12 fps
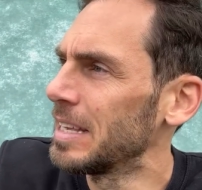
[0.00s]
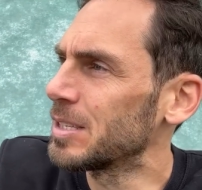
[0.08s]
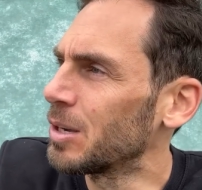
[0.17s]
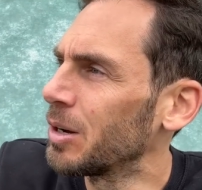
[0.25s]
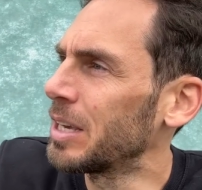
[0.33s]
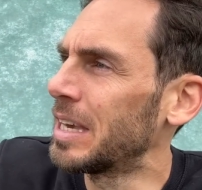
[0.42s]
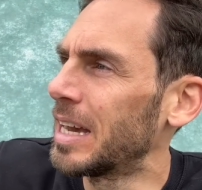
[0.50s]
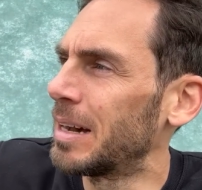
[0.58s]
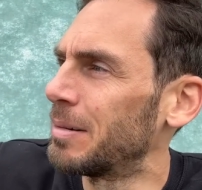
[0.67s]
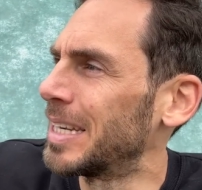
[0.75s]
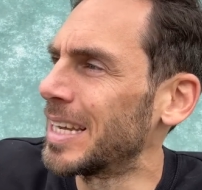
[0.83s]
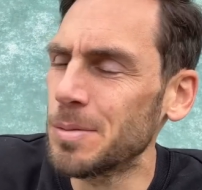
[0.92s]
Sorry,
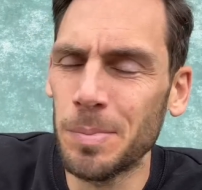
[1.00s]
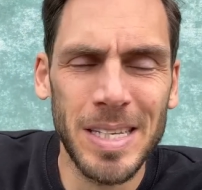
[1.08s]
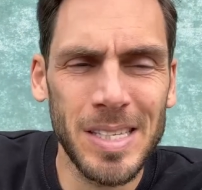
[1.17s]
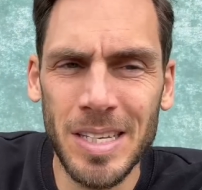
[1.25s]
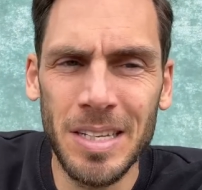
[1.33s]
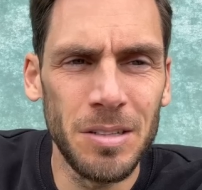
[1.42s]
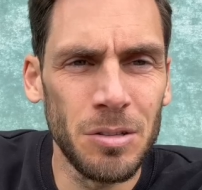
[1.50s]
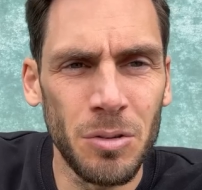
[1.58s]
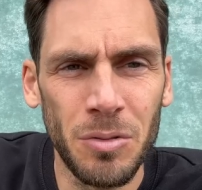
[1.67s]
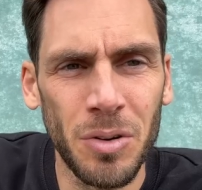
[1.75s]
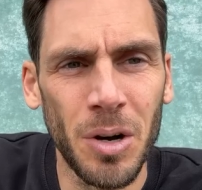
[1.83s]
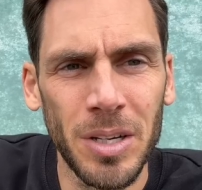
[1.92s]
aber das passt hinten
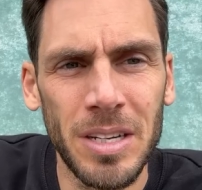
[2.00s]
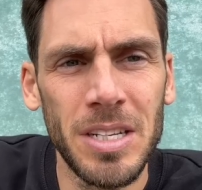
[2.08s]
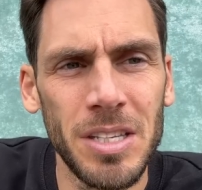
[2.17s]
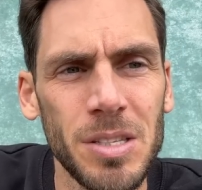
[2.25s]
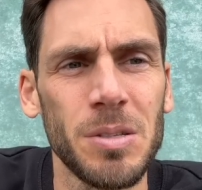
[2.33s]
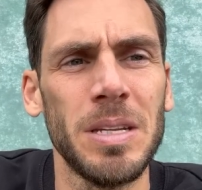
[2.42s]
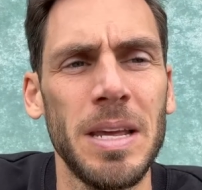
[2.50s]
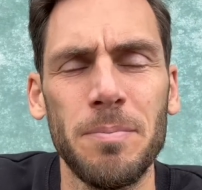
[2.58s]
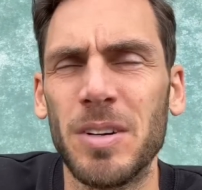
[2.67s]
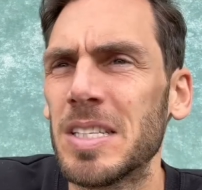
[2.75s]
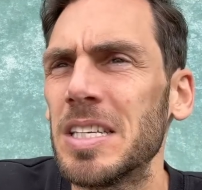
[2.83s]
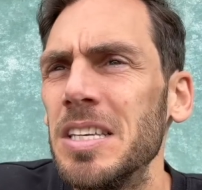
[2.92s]
und vorne nicht zu dem,
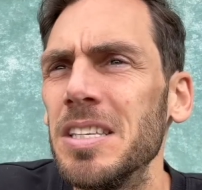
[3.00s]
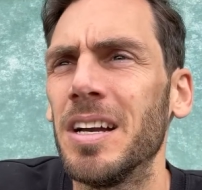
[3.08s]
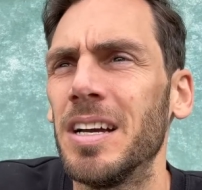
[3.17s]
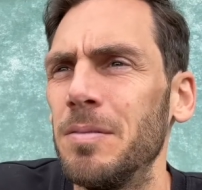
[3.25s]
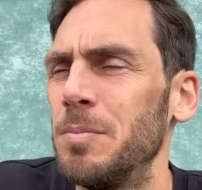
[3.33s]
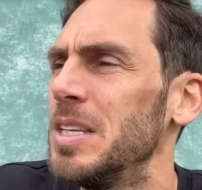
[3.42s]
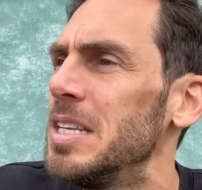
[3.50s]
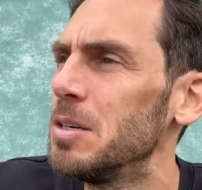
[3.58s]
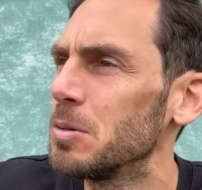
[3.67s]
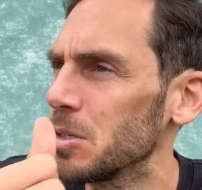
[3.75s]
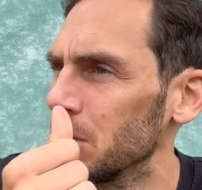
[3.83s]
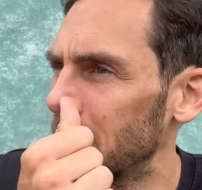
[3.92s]
was ich da an
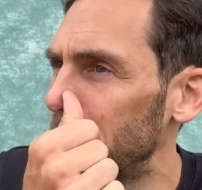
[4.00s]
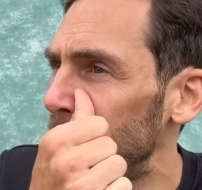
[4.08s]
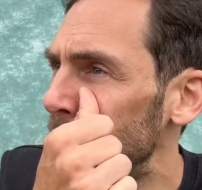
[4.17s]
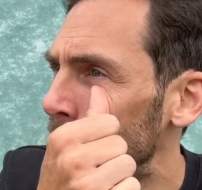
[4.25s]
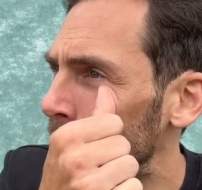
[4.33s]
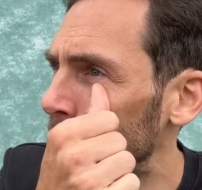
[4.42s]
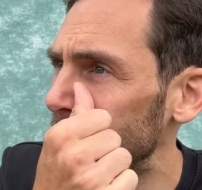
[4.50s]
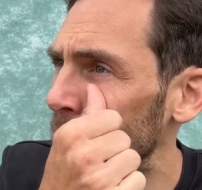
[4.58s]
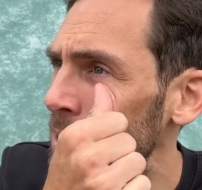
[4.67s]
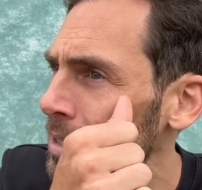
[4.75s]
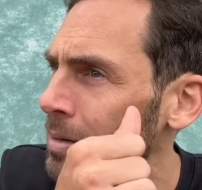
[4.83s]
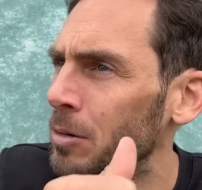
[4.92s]
Videos und an Bildern per
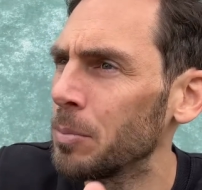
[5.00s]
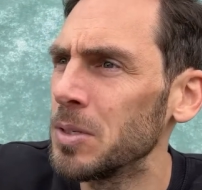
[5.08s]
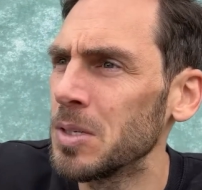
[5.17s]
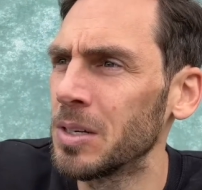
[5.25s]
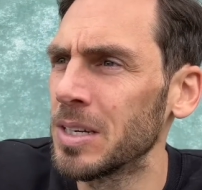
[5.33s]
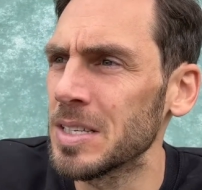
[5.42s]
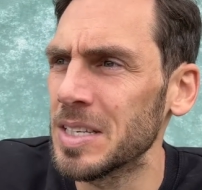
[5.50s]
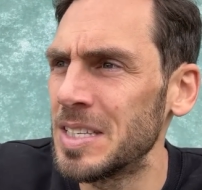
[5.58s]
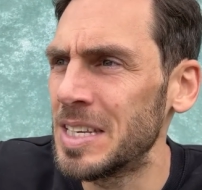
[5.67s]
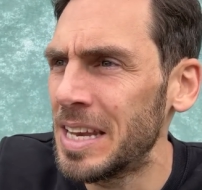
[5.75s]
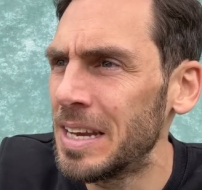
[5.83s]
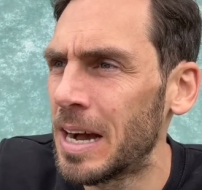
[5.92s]
Twitter auch besonders
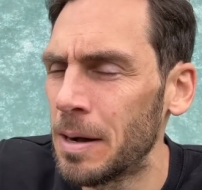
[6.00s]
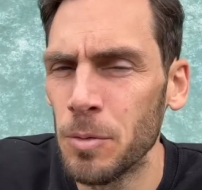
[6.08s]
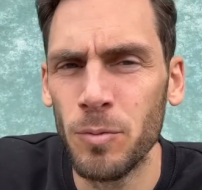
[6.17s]
gesehen habe,